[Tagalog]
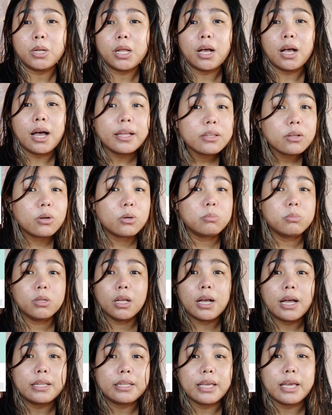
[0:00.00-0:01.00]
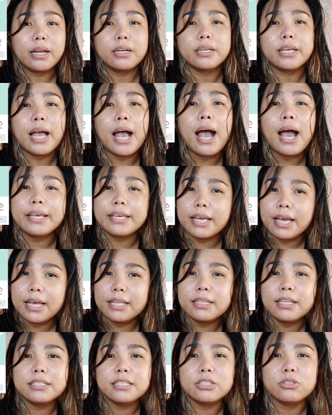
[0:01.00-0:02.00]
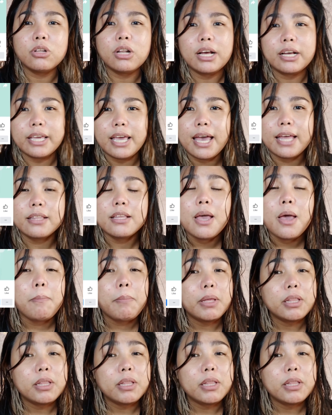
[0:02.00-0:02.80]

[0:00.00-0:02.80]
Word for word: Bulacan or Bulacan area. Ayan, nandito lang yan.